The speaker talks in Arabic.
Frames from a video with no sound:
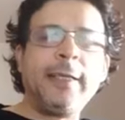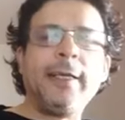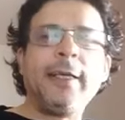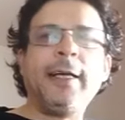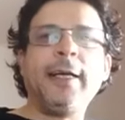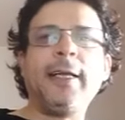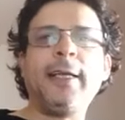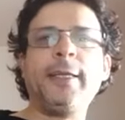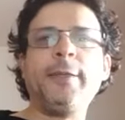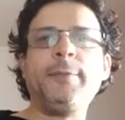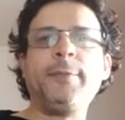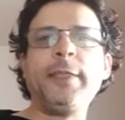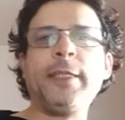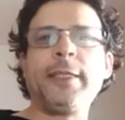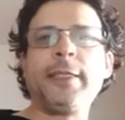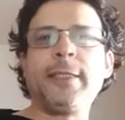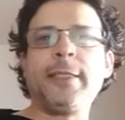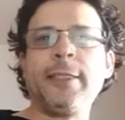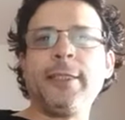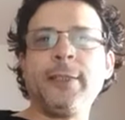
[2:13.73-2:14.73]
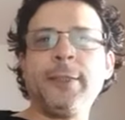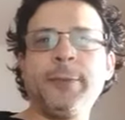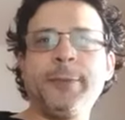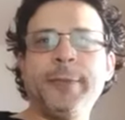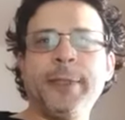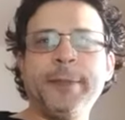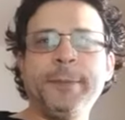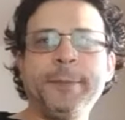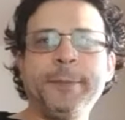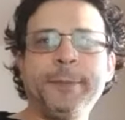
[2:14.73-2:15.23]
أهلا بيك
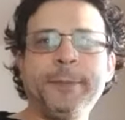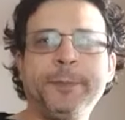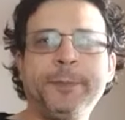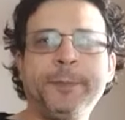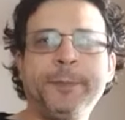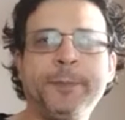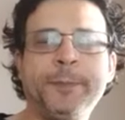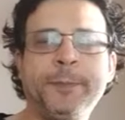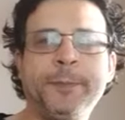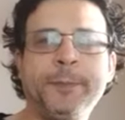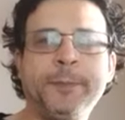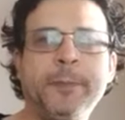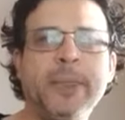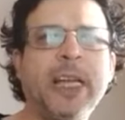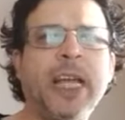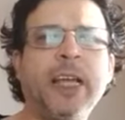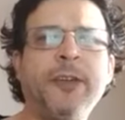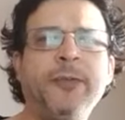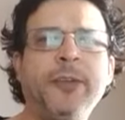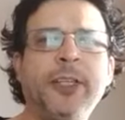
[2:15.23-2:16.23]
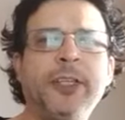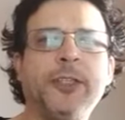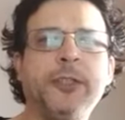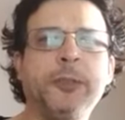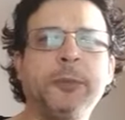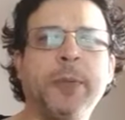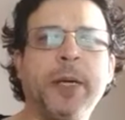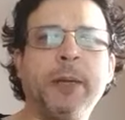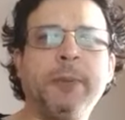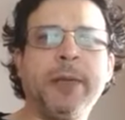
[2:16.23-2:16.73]
يوبا ما نعرفكش
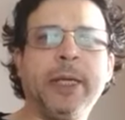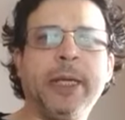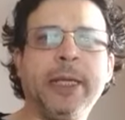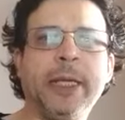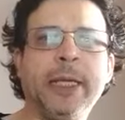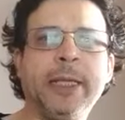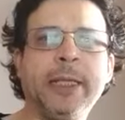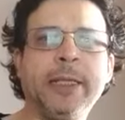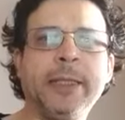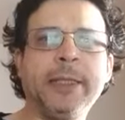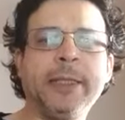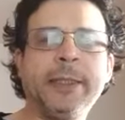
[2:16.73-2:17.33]
يوبا قبل أنا